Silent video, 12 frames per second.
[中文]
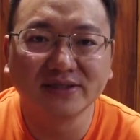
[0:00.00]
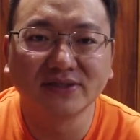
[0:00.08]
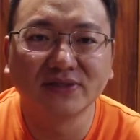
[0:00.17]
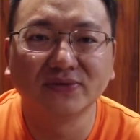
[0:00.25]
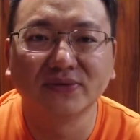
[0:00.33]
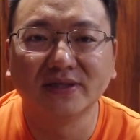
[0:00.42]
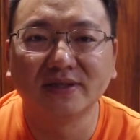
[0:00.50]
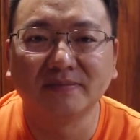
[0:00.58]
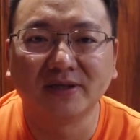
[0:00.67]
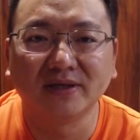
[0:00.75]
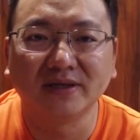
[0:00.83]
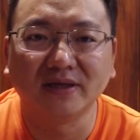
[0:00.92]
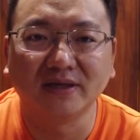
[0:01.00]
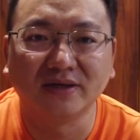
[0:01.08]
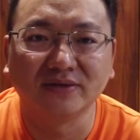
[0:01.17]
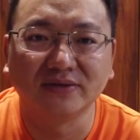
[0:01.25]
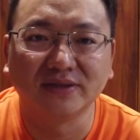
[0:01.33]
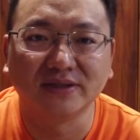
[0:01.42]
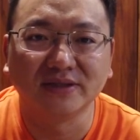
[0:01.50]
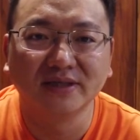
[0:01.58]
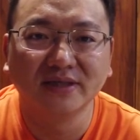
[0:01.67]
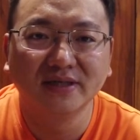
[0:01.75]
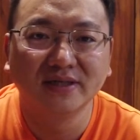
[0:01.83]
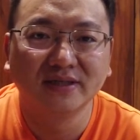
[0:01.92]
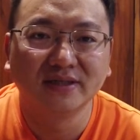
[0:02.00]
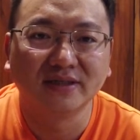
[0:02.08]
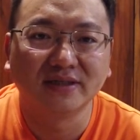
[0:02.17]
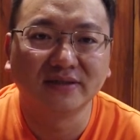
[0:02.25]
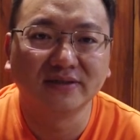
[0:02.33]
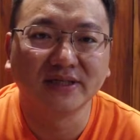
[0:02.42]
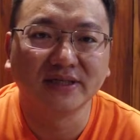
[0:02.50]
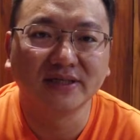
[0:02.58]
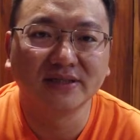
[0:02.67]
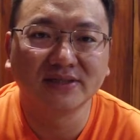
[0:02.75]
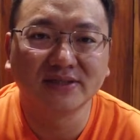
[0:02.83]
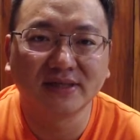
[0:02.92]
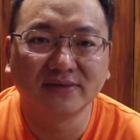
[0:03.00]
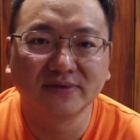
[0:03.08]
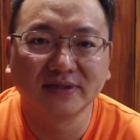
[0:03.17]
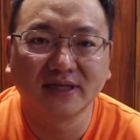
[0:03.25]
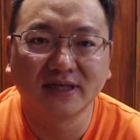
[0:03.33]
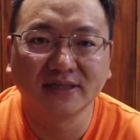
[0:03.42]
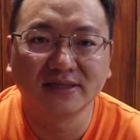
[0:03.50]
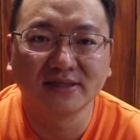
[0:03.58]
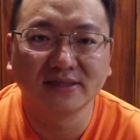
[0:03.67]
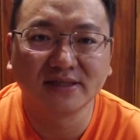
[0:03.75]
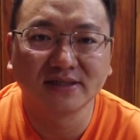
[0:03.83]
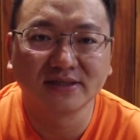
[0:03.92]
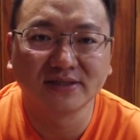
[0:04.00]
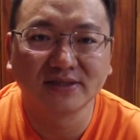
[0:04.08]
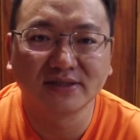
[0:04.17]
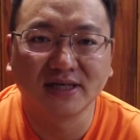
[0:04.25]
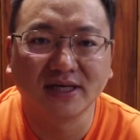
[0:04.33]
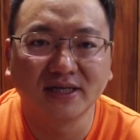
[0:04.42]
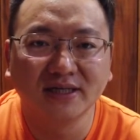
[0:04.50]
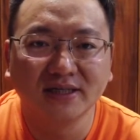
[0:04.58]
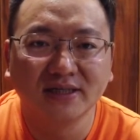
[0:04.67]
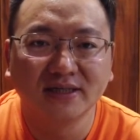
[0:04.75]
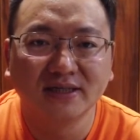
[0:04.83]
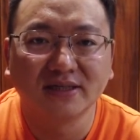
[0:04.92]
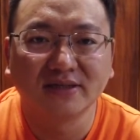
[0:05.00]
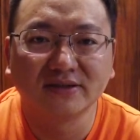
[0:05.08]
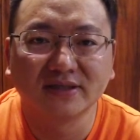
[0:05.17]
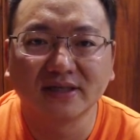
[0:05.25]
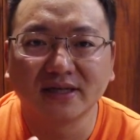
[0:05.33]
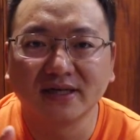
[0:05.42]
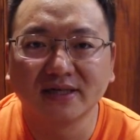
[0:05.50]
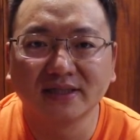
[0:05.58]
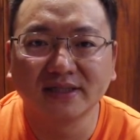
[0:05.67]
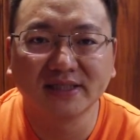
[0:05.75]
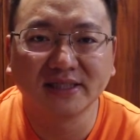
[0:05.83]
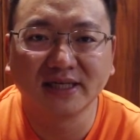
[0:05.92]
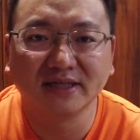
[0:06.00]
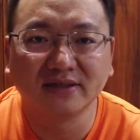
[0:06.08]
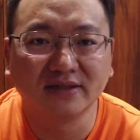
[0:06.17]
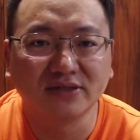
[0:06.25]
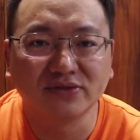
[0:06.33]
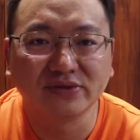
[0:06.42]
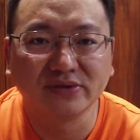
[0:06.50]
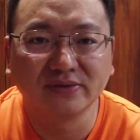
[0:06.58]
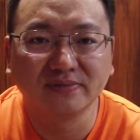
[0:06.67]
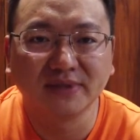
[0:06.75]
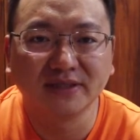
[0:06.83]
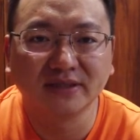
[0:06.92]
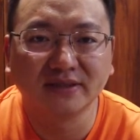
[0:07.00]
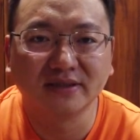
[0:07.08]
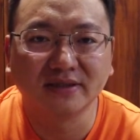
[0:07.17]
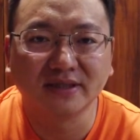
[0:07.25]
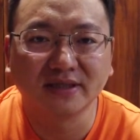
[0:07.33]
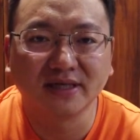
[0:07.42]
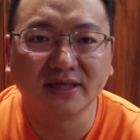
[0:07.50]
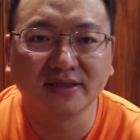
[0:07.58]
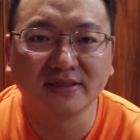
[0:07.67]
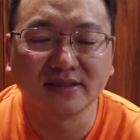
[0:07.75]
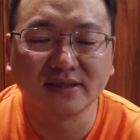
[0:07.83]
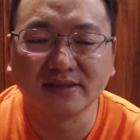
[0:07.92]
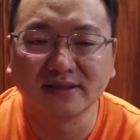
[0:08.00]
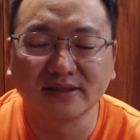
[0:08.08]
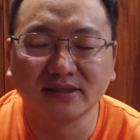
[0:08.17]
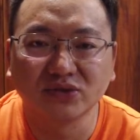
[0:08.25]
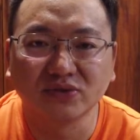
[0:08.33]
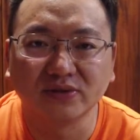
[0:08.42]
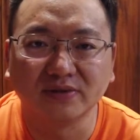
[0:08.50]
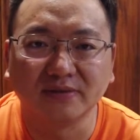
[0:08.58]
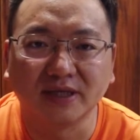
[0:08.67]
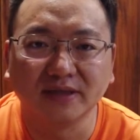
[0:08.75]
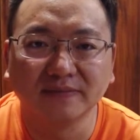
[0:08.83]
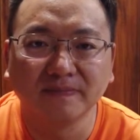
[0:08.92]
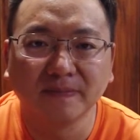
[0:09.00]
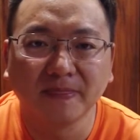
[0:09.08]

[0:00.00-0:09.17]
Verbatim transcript: 一直都围了嘛，好好多人，然后也一直在问啊，一直在测试啊。然后这刚才大家也看到了，最后卖掉了大概三十个左右吧。